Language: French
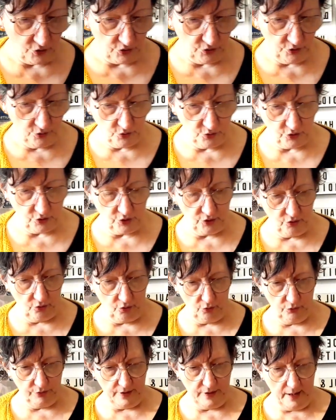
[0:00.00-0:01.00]
donc euh,
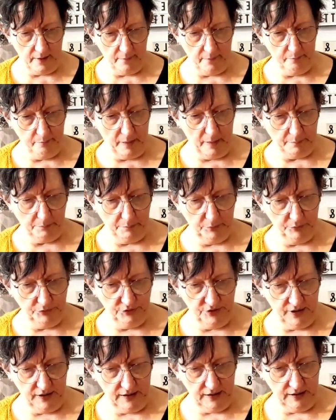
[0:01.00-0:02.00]
on a
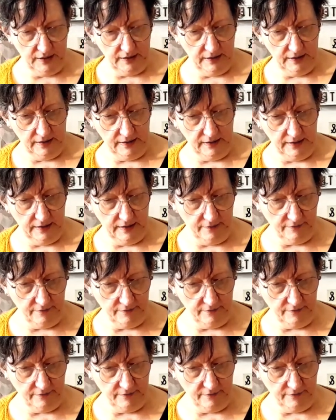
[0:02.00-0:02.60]
papoté